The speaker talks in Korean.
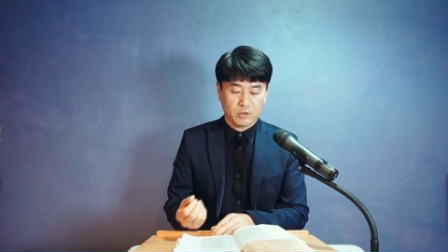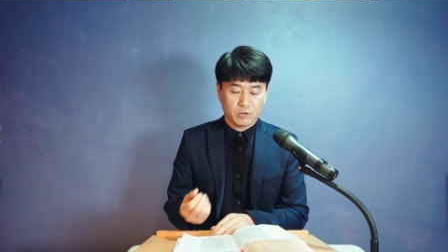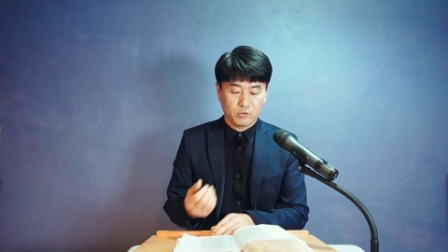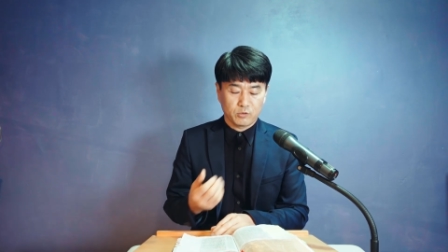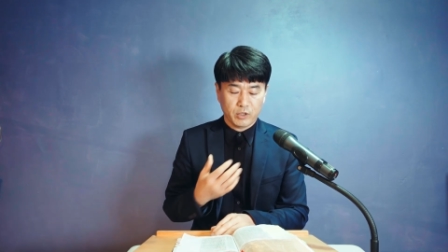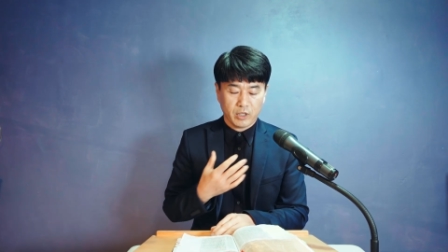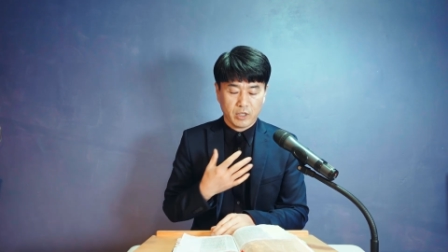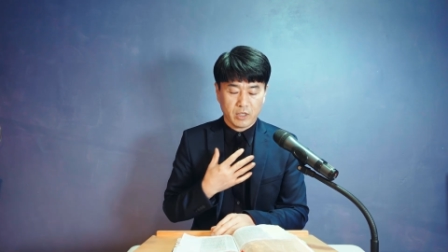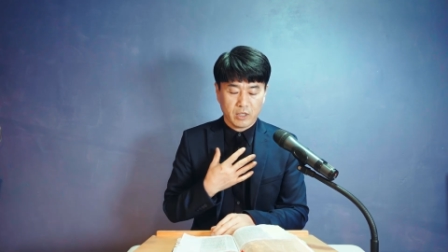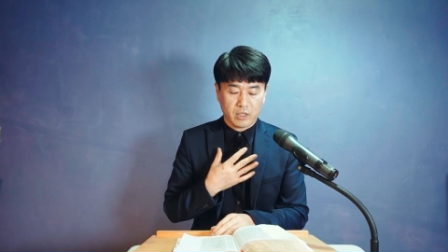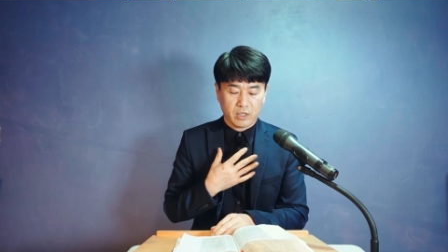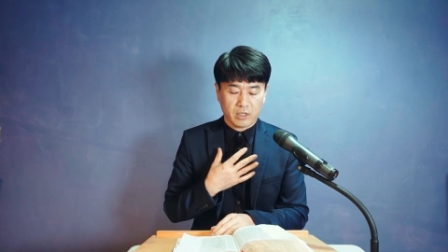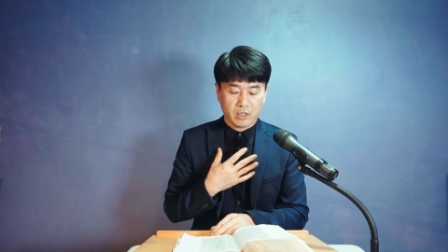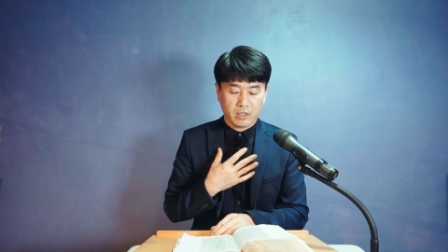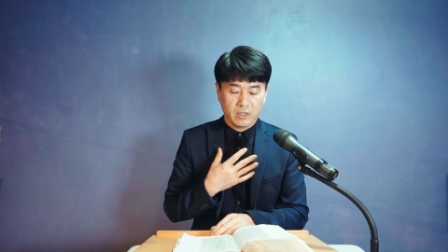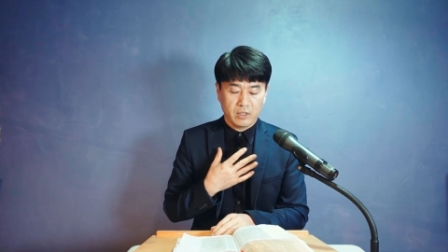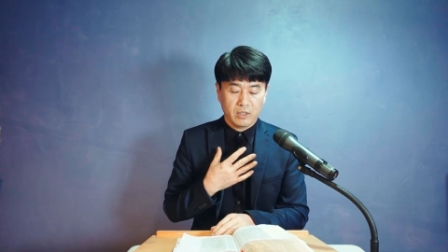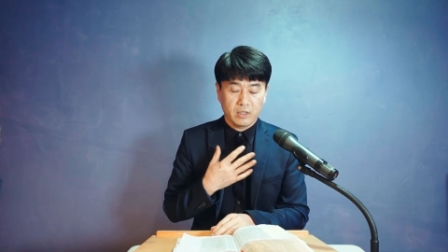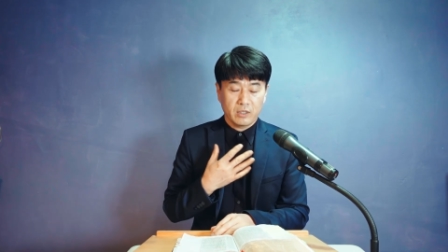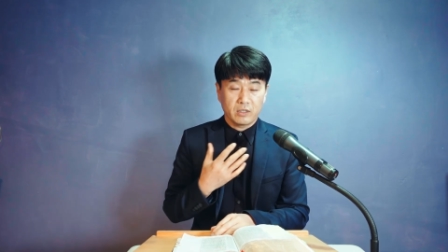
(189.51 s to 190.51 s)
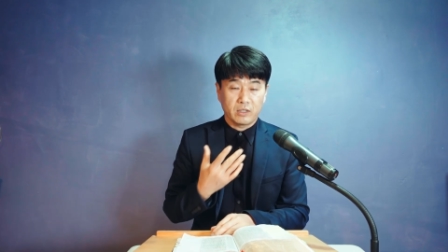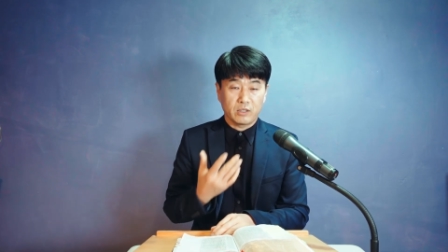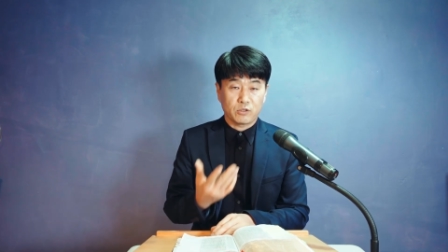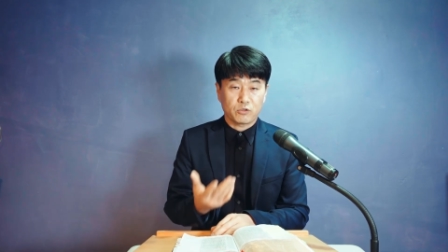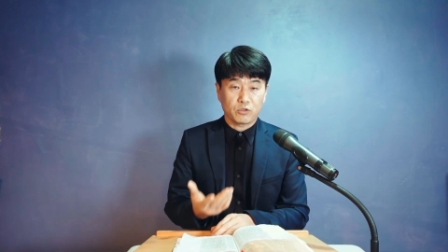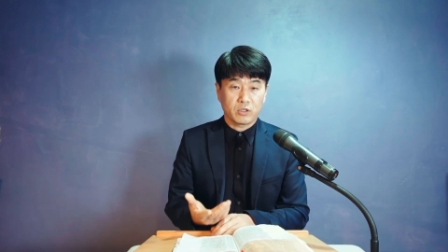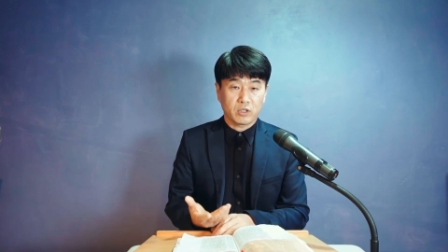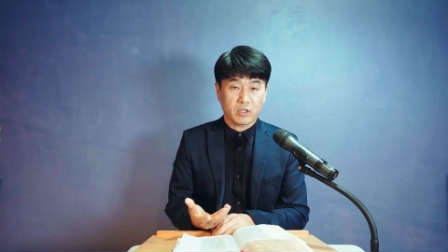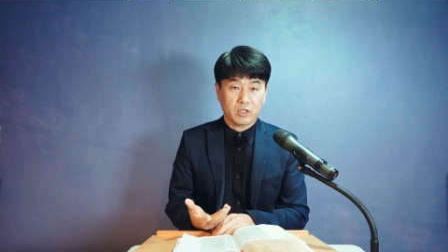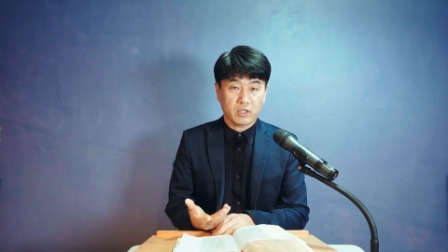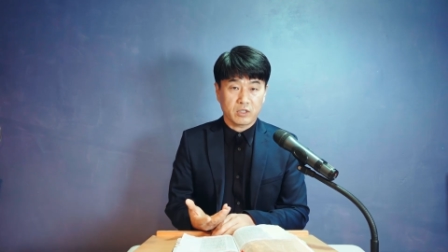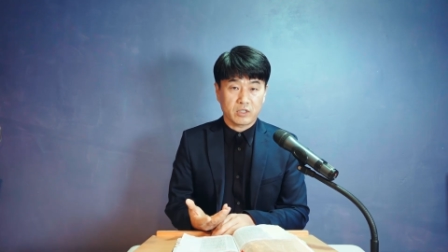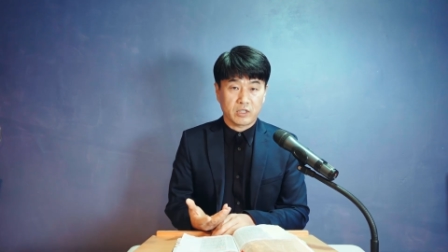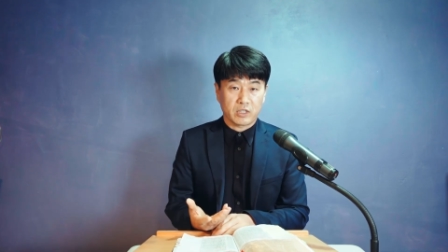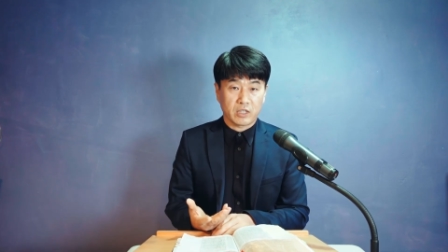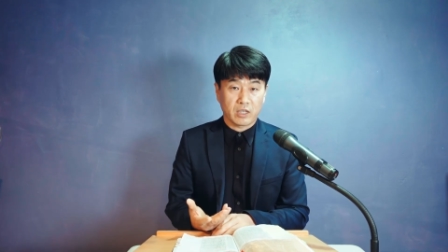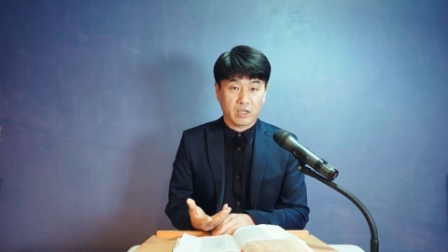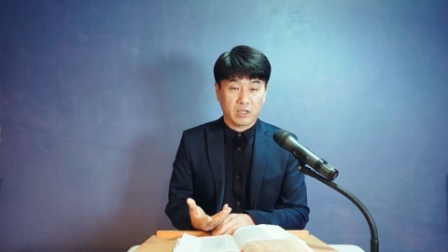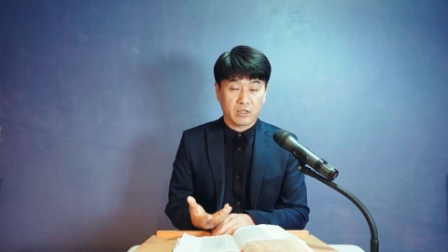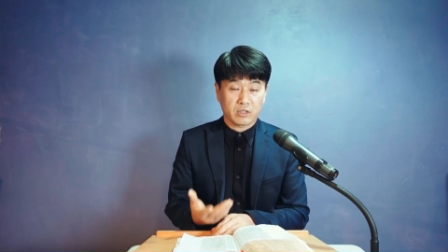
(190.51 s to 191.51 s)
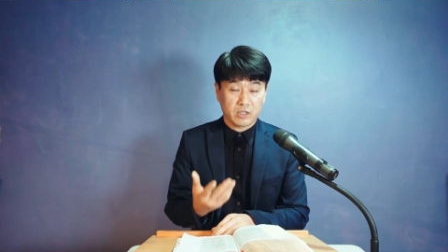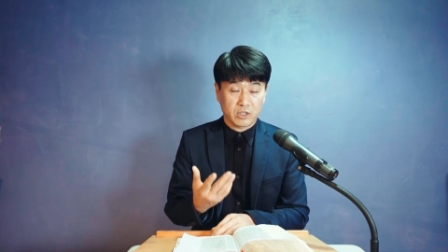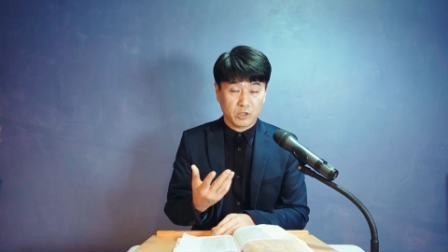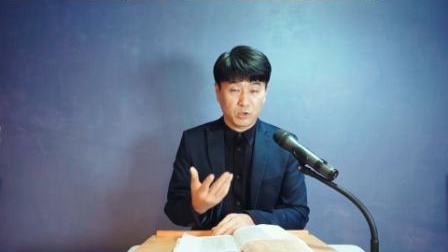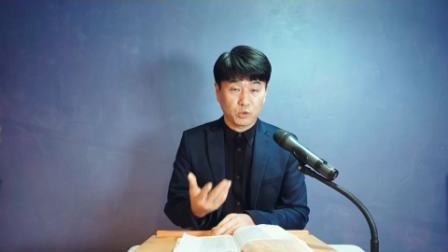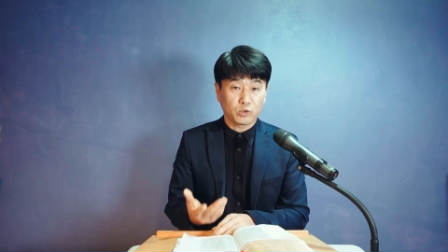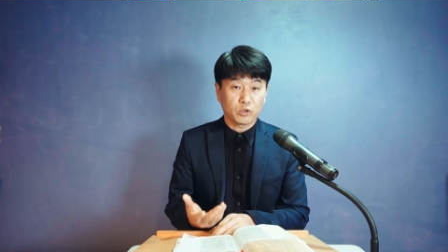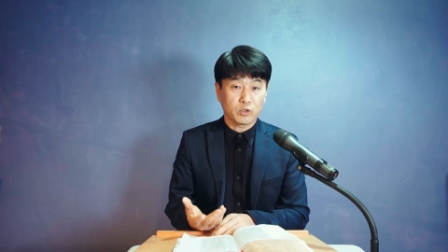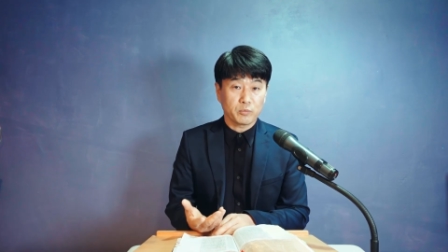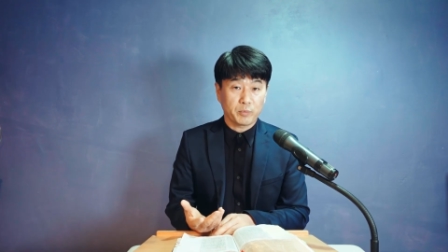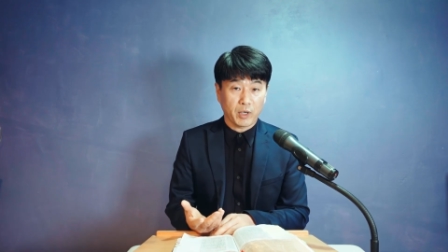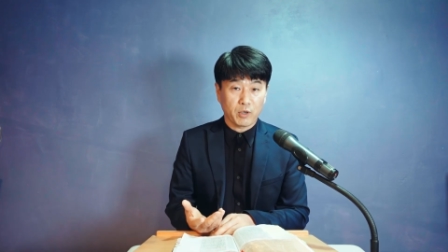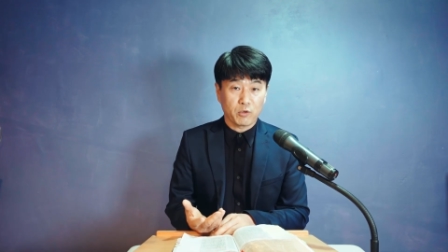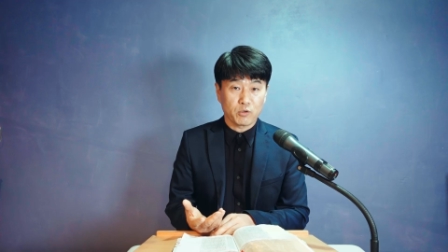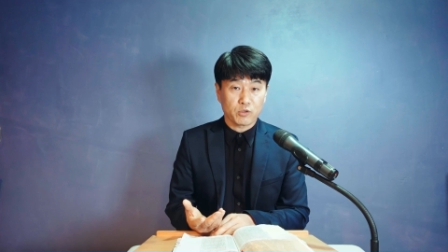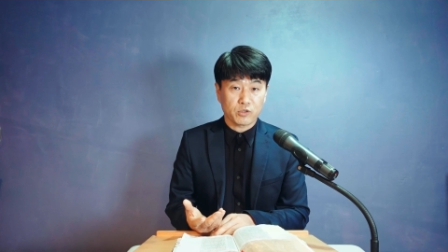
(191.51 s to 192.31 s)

우리가 예수님께 기도를 배울